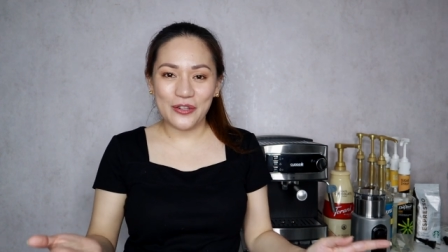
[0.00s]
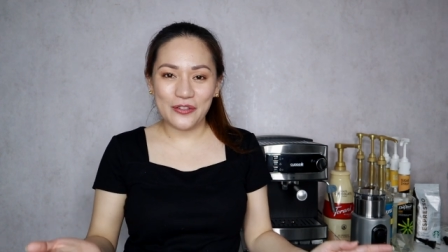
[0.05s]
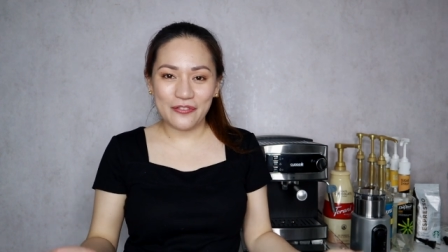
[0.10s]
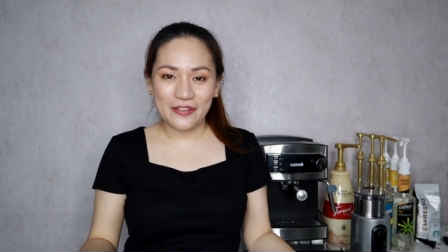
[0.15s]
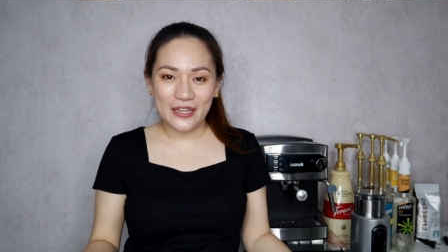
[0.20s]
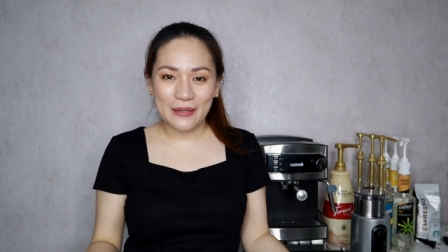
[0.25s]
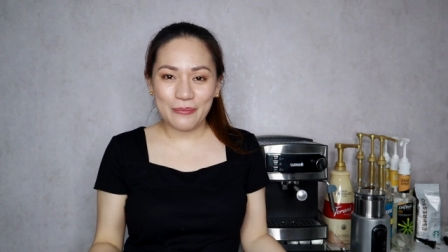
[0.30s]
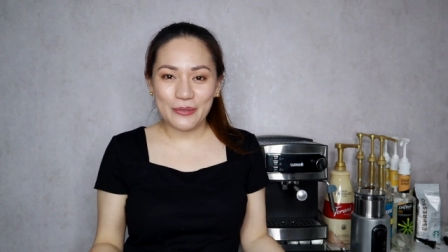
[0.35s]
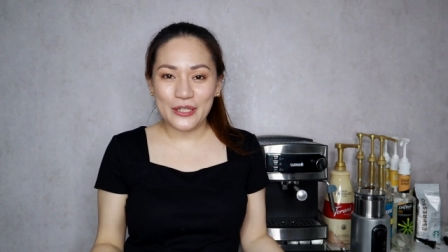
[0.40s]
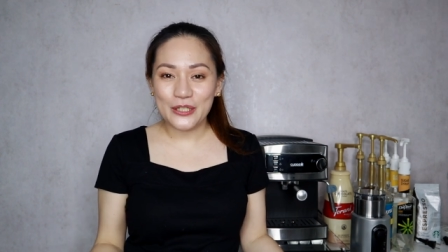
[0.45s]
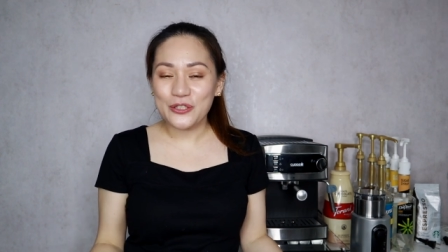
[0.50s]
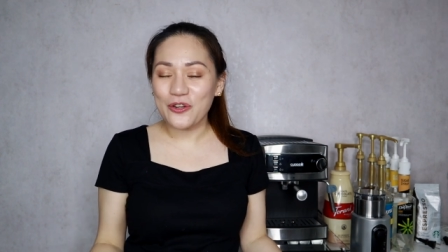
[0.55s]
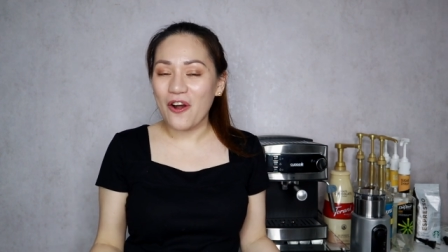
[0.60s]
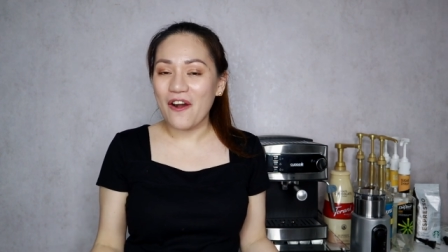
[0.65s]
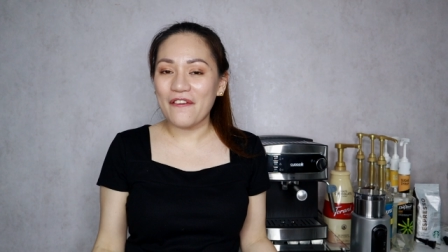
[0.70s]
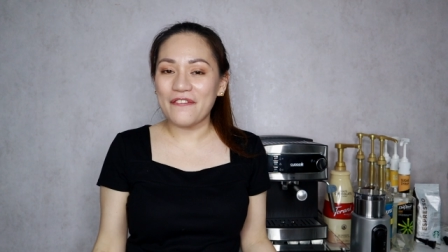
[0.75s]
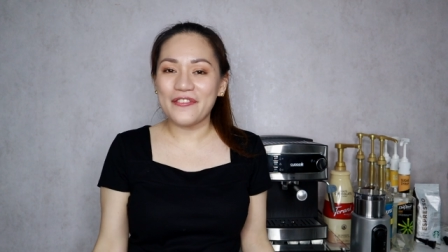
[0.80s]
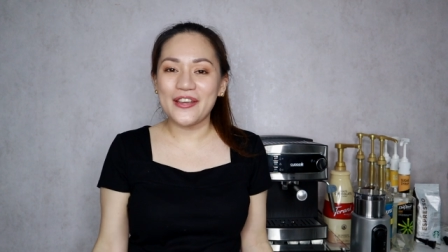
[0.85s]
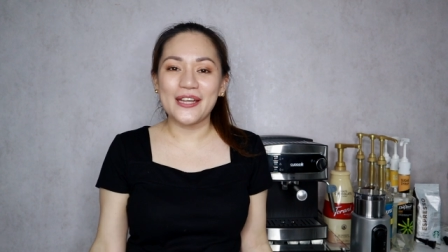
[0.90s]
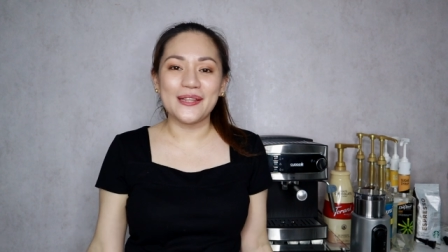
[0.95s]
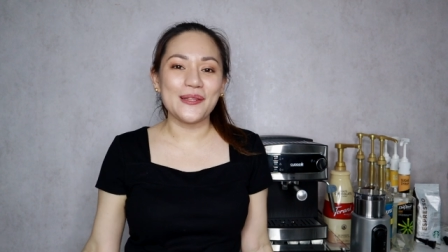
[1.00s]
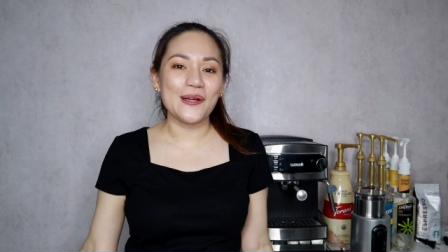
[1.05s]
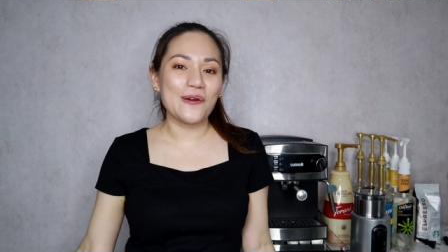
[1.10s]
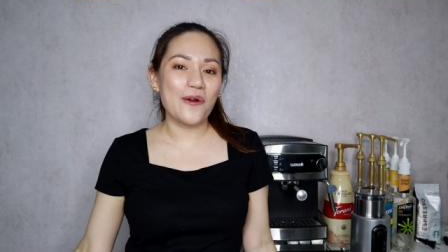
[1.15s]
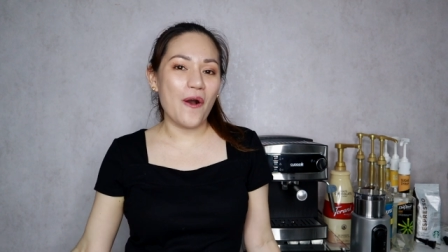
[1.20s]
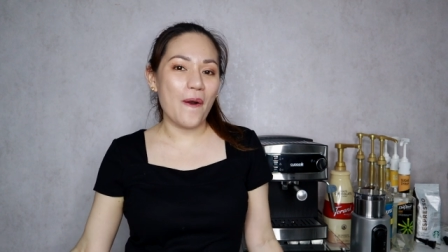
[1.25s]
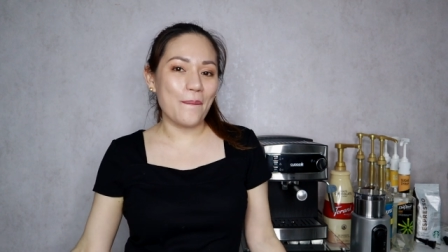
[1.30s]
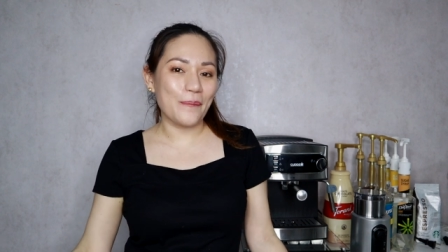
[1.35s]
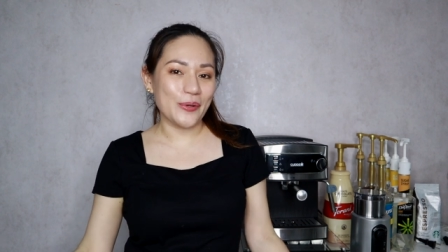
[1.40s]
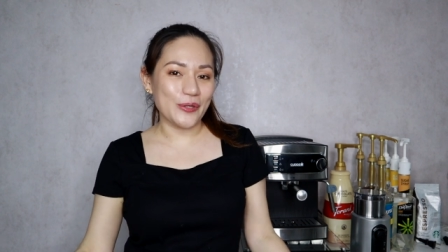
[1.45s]
your favorite coffee at the
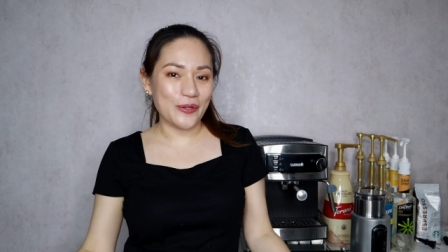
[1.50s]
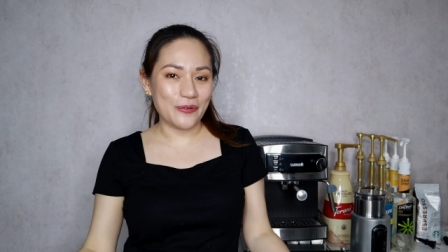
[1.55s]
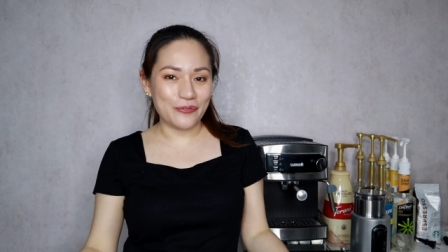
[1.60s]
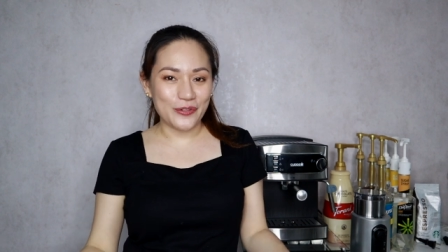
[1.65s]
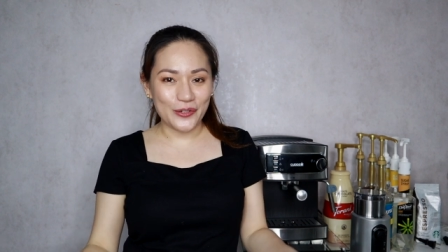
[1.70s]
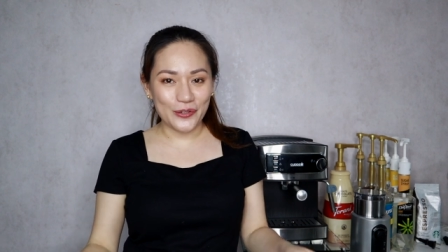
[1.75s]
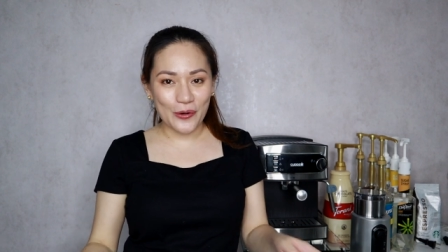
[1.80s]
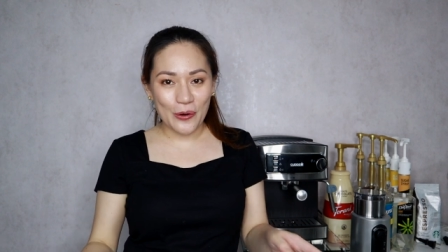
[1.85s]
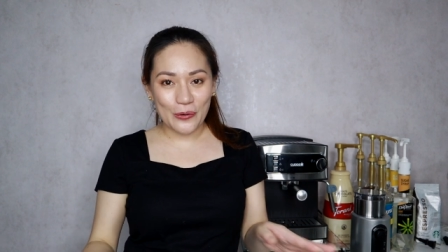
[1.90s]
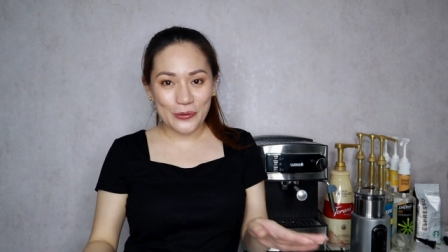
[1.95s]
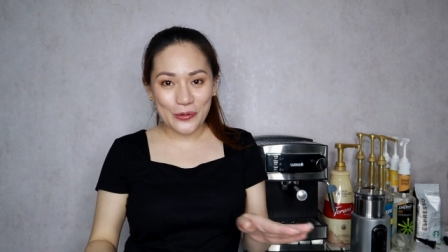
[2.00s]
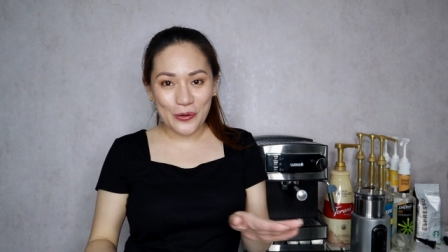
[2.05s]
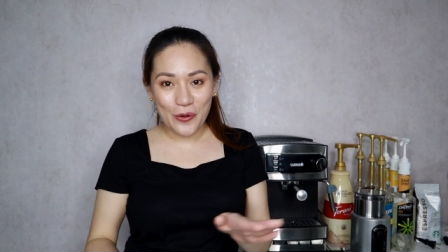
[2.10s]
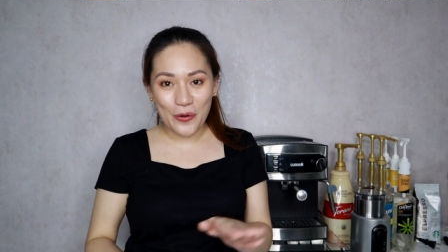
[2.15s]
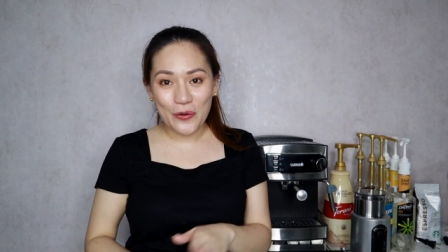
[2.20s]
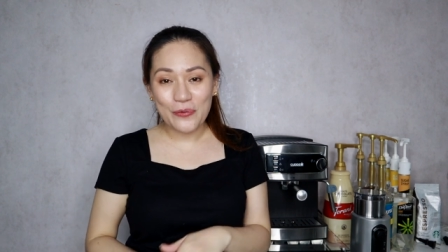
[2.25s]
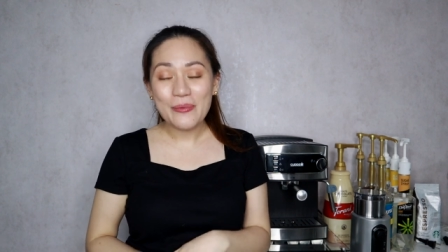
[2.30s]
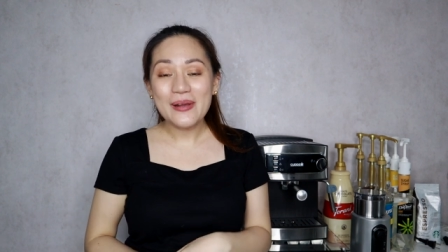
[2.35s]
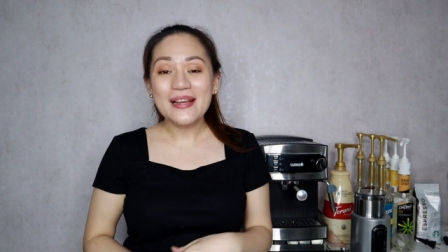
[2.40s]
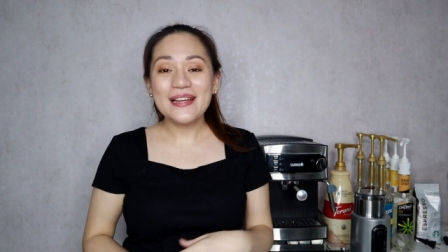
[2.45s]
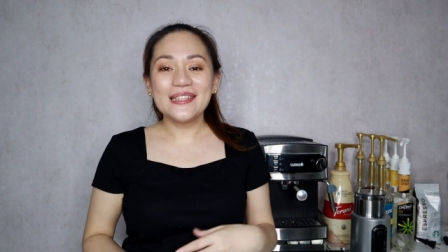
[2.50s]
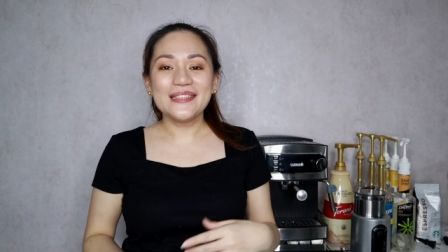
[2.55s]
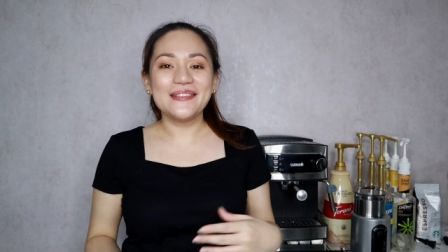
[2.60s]
comfort of your own home,